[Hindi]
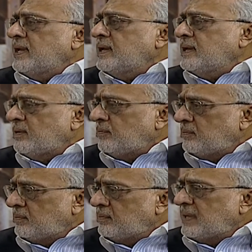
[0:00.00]
है या
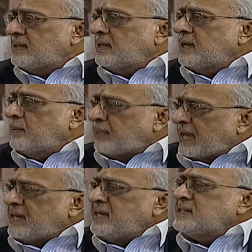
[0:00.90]
मदर है
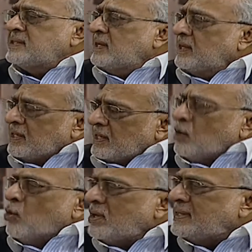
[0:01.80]
पेरेंट्स हैं
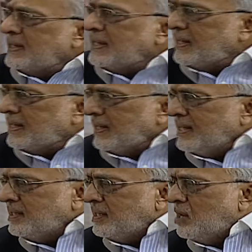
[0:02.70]
ओल्ड थिंकिंग है ना
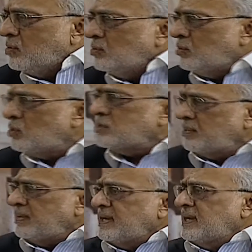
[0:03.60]
हाँ गाँव गोट से
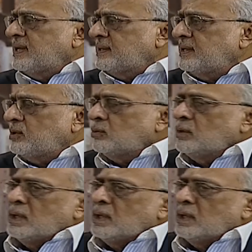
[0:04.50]
भी अगर आते हैं तो